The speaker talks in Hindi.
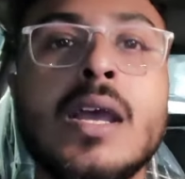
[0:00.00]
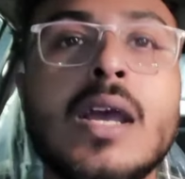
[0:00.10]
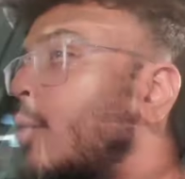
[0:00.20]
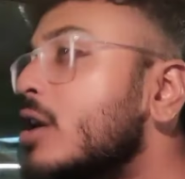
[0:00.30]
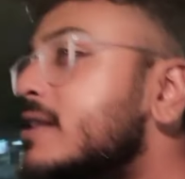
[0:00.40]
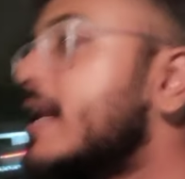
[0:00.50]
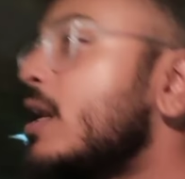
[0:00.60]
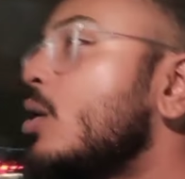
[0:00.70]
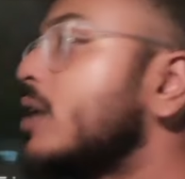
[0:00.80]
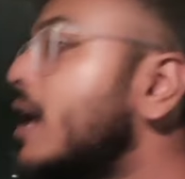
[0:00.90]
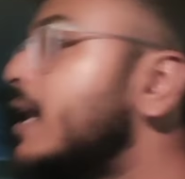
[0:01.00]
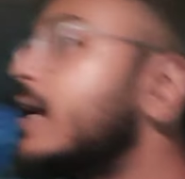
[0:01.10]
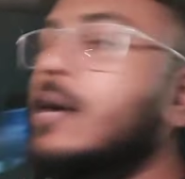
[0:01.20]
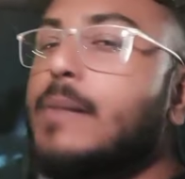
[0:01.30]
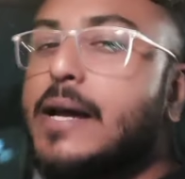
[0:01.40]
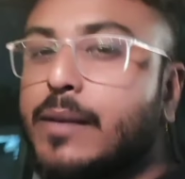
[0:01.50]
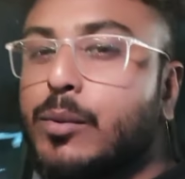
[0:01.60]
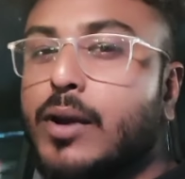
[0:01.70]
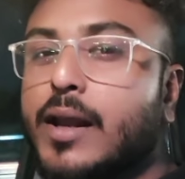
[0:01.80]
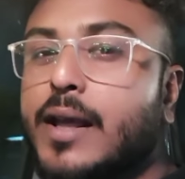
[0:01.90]
बहुत सारे लोग ना अलग अलग बातें
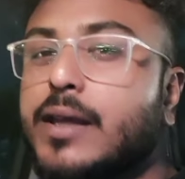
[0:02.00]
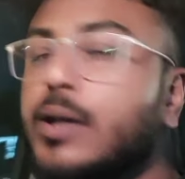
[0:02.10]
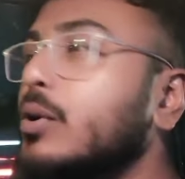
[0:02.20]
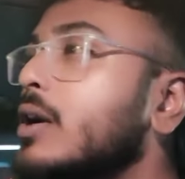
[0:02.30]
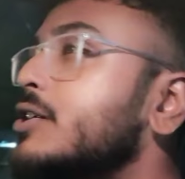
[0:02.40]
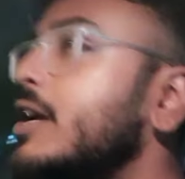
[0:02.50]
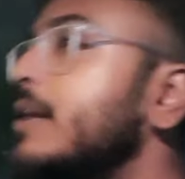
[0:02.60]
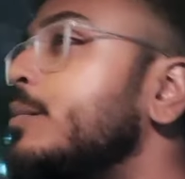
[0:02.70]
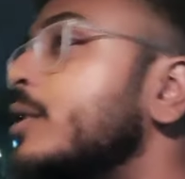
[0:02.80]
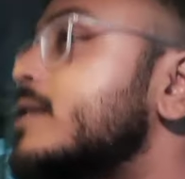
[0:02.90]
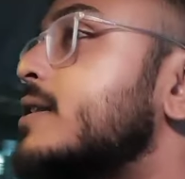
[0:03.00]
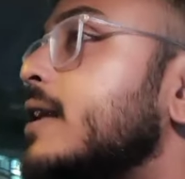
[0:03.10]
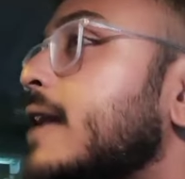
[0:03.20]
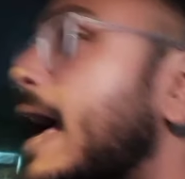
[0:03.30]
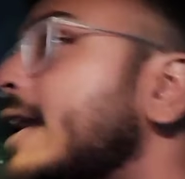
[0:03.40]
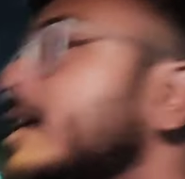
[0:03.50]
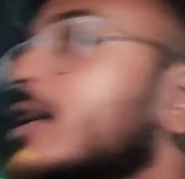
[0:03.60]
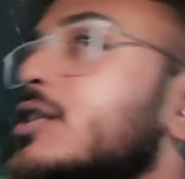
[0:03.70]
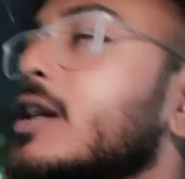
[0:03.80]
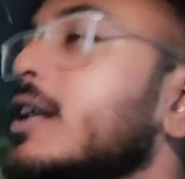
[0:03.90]
बोल रहे हैं कि उनका शायद पर्सनल
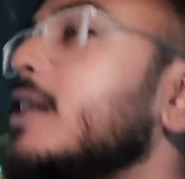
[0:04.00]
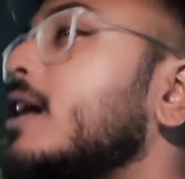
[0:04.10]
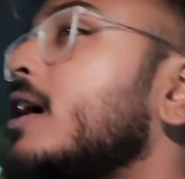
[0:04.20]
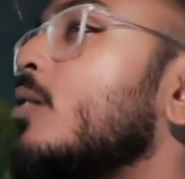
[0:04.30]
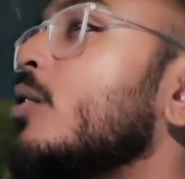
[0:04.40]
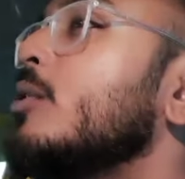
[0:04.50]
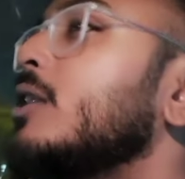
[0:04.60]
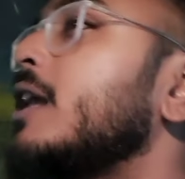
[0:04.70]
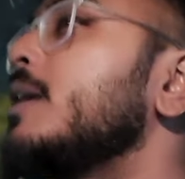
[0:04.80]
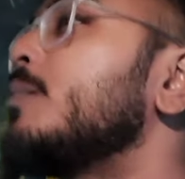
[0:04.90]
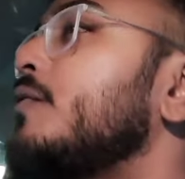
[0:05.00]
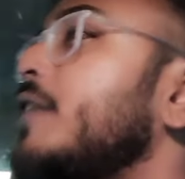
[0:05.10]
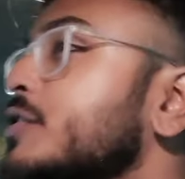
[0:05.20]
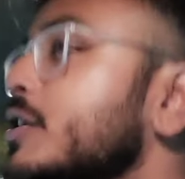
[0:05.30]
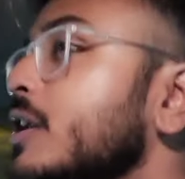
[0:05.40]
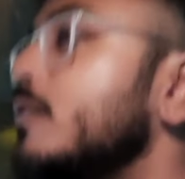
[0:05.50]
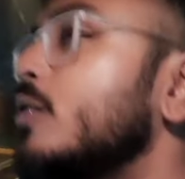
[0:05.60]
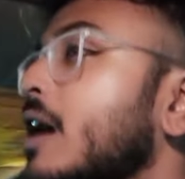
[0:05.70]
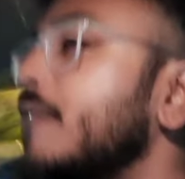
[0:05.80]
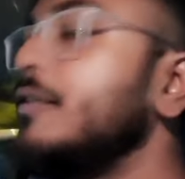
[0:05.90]
कैरेक्टर अच्छा नहीं था कोई बोलता है कि प्रोफेशनली
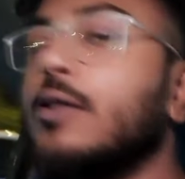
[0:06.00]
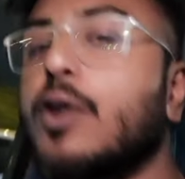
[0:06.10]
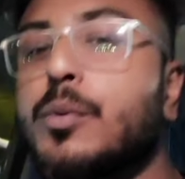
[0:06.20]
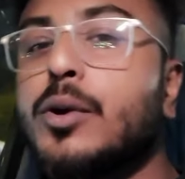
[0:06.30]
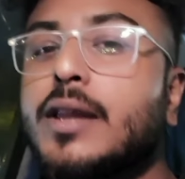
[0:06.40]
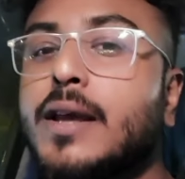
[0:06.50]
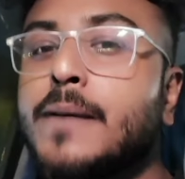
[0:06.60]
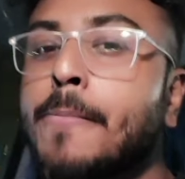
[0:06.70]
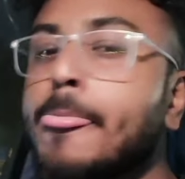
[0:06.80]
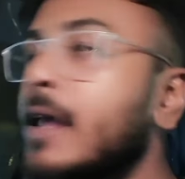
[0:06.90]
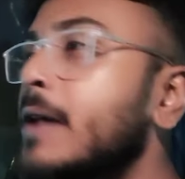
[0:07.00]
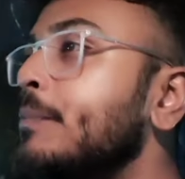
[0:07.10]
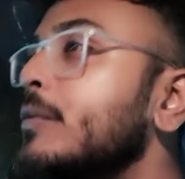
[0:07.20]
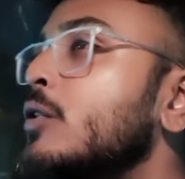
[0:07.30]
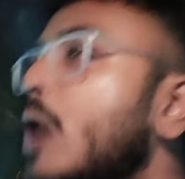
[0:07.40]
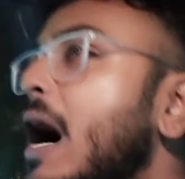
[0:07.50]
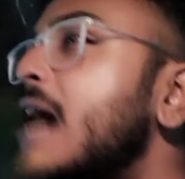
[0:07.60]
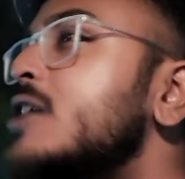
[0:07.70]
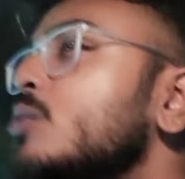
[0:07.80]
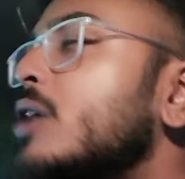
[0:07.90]
वो काफ़ी ड्रॉप हो रहे थे तो
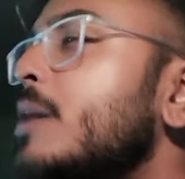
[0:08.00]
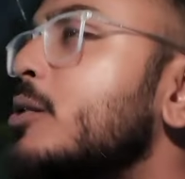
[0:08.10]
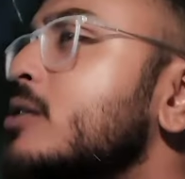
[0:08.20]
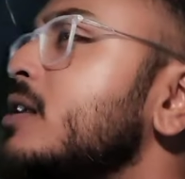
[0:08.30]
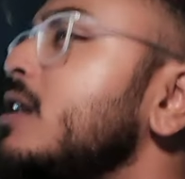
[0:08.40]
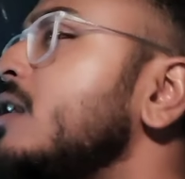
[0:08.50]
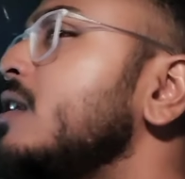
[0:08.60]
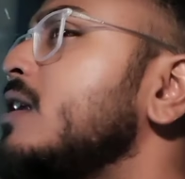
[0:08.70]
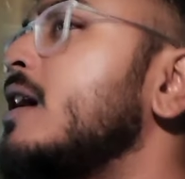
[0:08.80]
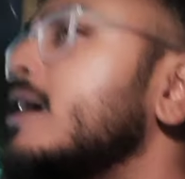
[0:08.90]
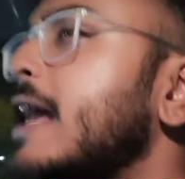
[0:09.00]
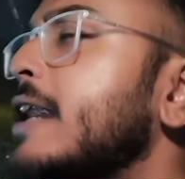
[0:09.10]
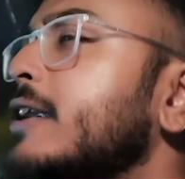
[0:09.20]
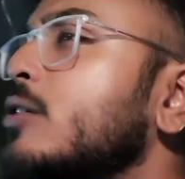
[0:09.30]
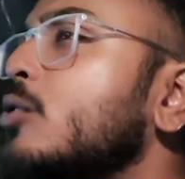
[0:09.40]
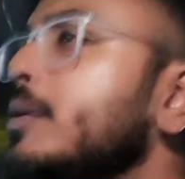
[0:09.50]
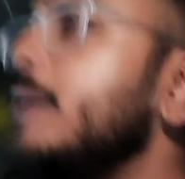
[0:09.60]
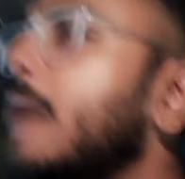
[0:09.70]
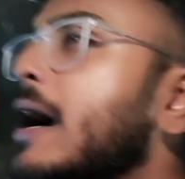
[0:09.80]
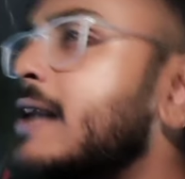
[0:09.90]
आज उनके पर्सनल कैरेक्टर को
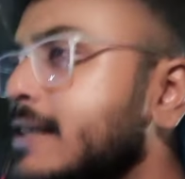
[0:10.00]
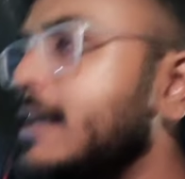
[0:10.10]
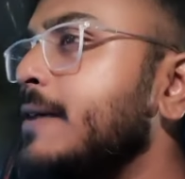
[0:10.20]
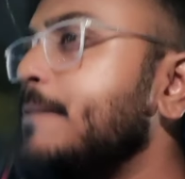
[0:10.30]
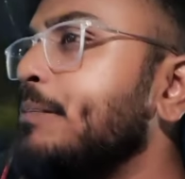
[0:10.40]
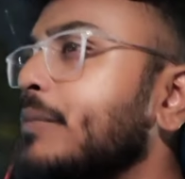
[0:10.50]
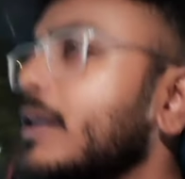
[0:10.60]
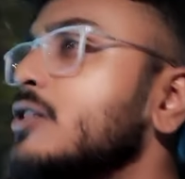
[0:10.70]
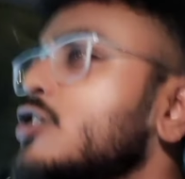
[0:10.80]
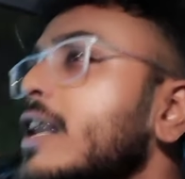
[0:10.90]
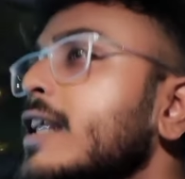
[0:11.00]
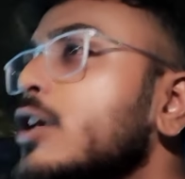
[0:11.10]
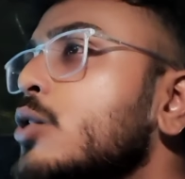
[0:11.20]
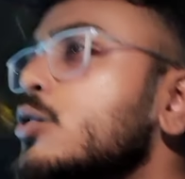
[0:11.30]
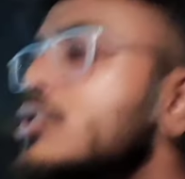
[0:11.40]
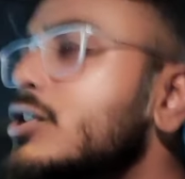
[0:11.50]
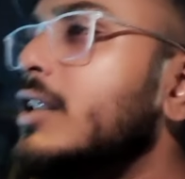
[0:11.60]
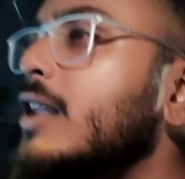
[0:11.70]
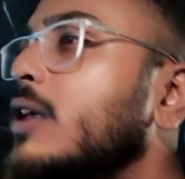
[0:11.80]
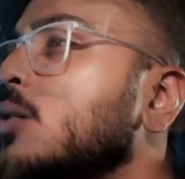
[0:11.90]
भी बाहर से जानने की कोशिश
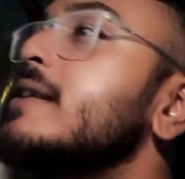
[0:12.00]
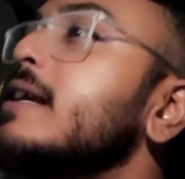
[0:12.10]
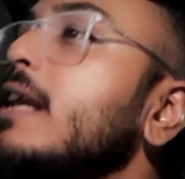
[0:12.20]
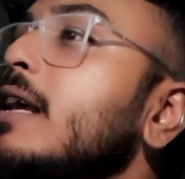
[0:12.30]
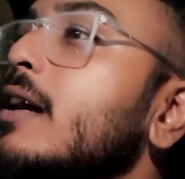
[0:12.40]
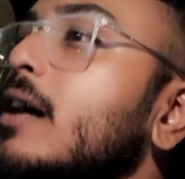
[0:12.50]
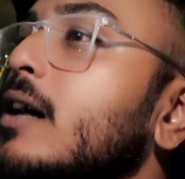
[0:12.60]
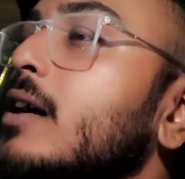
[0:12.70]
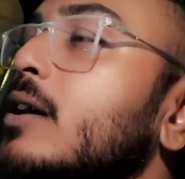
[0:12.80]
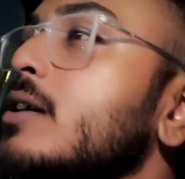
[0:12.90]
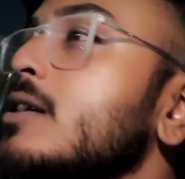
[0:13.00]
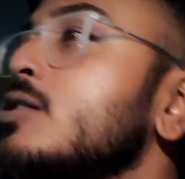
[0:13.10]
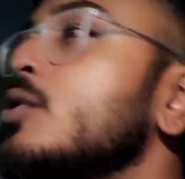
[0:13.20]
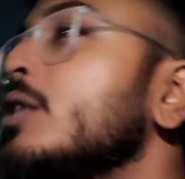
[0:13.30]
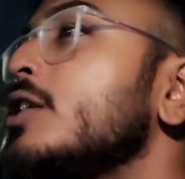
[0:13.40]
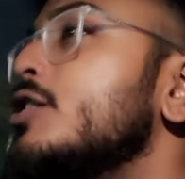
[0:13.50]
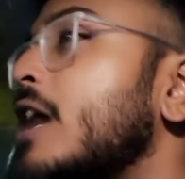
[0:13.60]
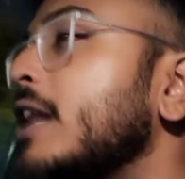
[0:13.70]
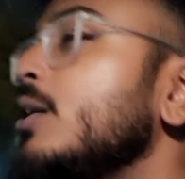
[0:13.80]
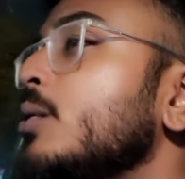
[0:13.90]
करते हैं बेसिकली जो उनकी
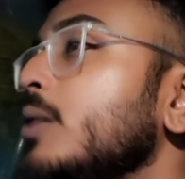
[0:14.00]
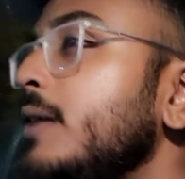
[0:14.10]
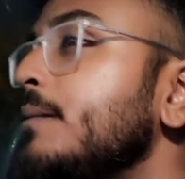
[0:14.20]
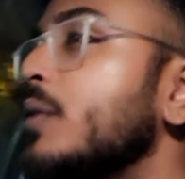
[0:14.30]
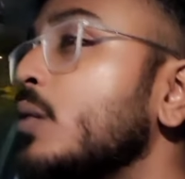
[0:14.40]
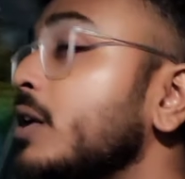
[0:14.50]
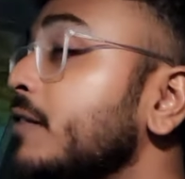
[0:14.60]
शादी हुई उनकी